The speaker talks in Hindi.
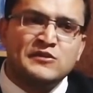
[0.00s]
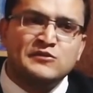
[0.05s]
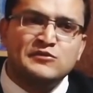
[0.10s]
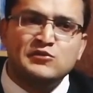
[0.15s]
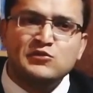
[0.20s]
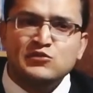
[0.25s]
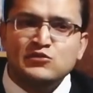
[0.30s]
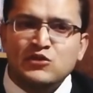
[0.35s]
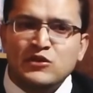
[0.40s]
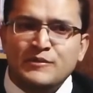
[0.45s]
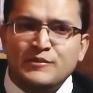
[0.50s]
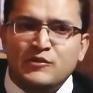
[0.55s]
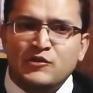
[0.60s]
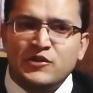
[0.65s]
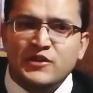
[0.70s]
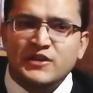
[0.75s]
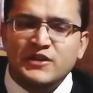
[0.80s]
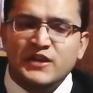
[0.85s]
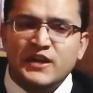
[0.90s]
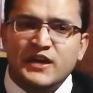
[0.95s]
दूसरा
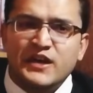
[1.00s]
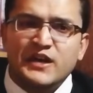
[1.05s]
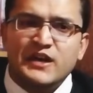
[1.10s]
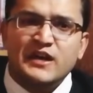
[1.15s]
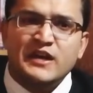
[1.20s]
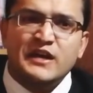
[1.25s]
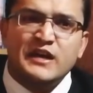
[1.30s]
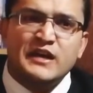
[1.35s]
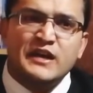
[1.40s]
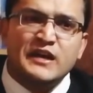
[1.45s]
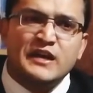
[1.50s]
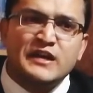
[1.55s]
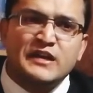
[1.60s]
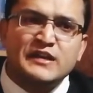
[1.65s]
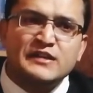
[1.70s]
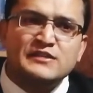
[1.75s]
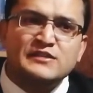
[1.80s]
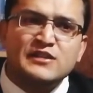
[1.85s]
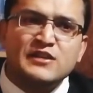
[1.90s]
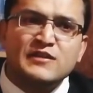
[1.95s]
पॉइंट है कि
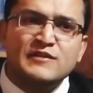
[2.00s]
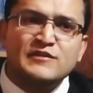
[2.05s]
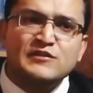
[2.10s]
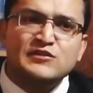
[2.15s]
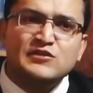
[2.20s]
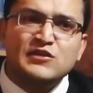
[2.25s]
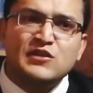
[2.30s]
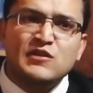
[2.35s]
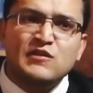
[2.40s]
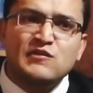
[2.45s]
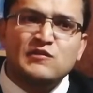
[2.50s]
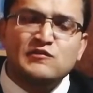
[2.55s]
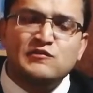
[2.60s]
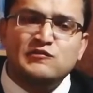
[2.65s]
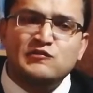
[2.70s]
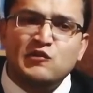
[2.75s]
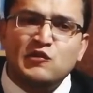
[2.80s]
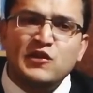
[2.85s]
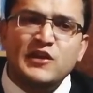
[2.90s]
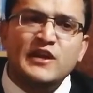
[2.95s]
सिर्फ सिर्फ
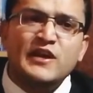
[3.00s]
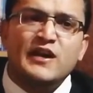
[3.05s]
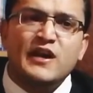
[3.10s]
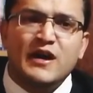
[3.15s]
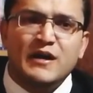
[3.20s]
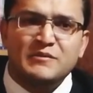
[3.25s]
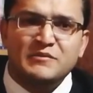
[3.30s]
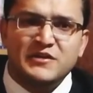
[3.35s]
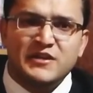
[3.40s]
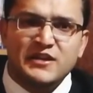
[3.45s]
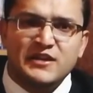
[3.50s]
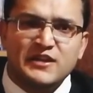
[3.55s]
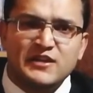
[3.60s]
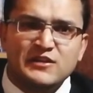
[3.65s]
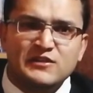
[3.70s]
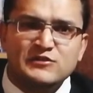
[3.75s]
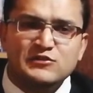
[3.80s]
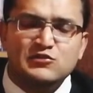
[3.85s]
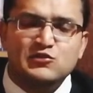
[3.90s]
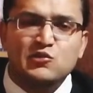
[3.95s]
वही काम करें
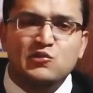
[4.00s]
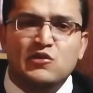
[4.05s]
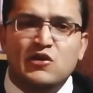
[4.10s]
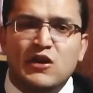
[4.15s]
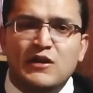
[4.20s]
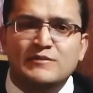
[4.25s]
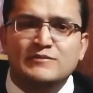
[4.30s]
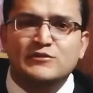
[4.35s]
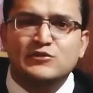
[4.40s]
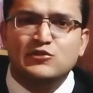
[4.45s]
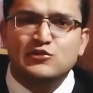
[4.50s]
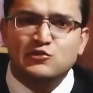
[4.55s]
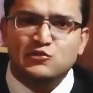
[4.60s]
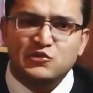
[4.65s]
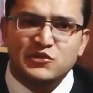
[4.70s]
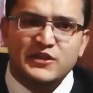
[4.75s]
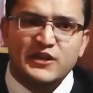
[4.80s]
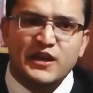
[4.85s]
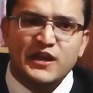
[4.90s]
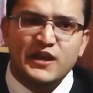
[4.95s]
जो काम
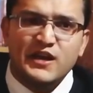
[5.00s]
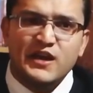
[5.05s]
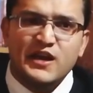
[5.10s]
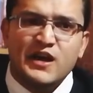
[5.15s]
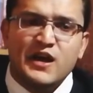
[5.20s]
ज़रूरी है